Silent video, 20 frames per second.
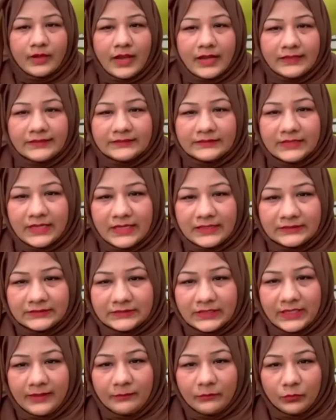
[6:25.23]
आहिस्ता
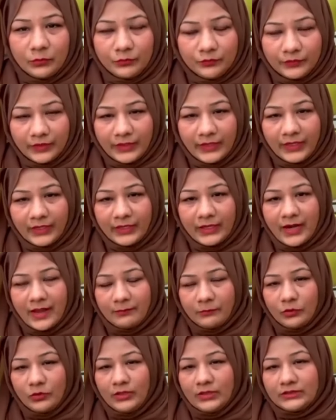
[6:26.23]
आहिस्ता इम्प्रूव करें अगर
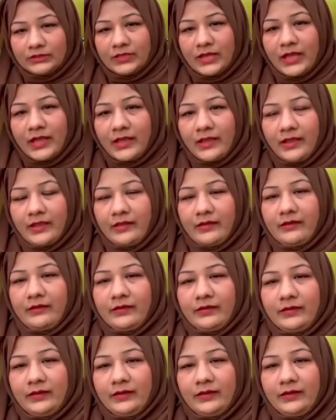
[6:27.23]
आपको लगता है